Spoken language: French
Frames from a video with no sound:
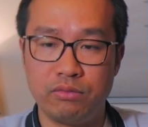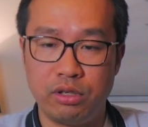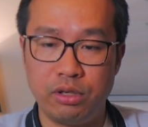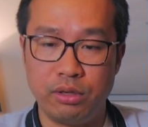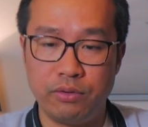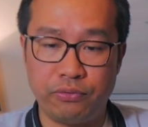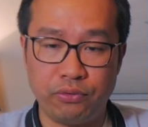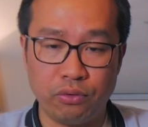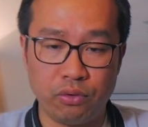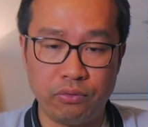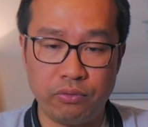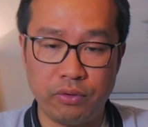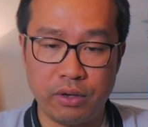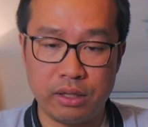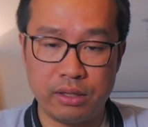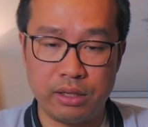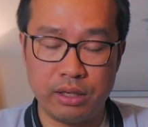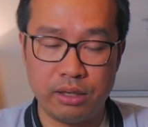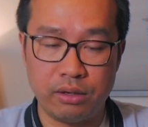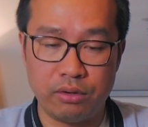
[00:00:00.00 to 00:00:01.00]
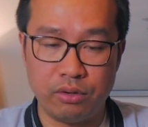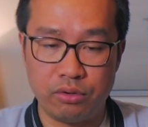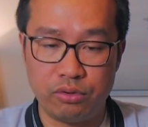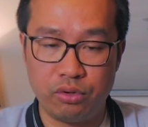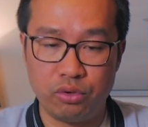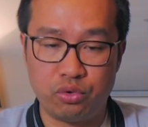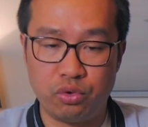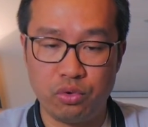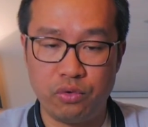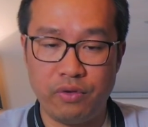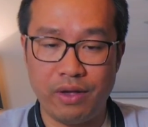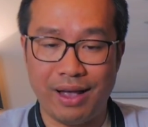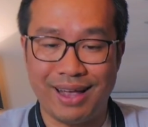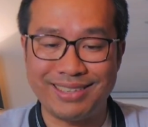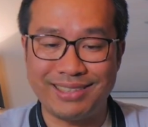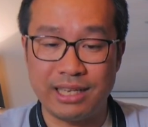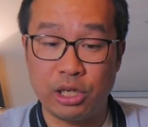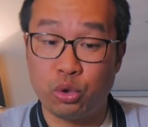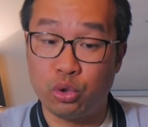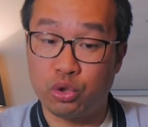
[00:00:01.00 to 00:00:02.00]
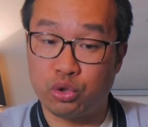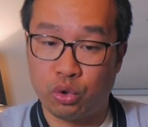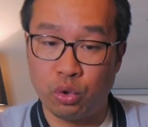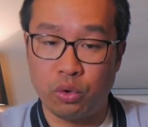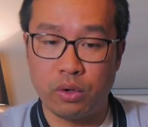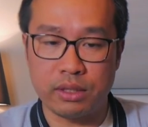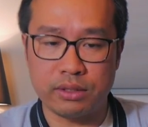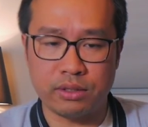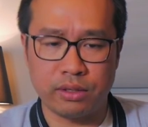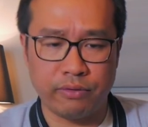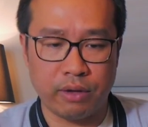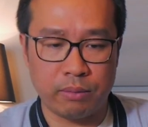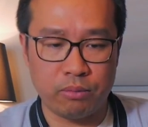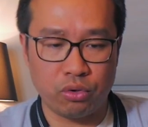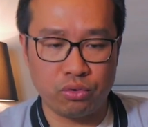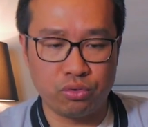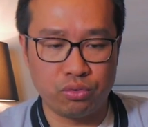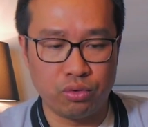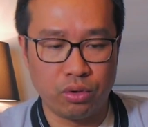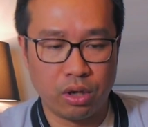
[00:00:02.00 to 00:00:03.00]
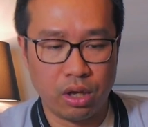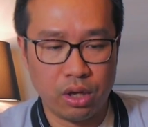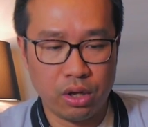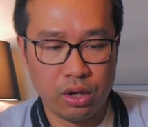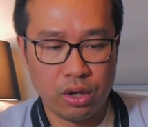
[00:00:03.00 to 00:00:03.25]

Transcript: Des fonds de des euh, dessous de verre assez costauds, hein, c'est vraiment du,